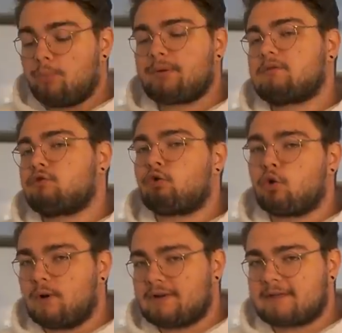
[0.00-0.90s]
Ho preso
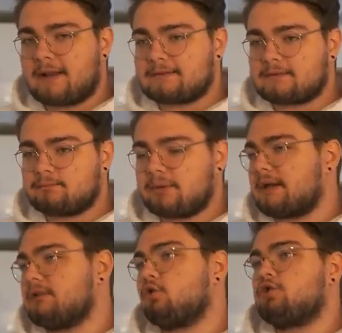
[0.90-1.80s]
solo quelle salate,
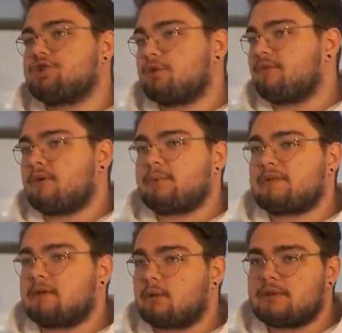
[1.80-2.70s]
perché il dolce non mi fa impazzire,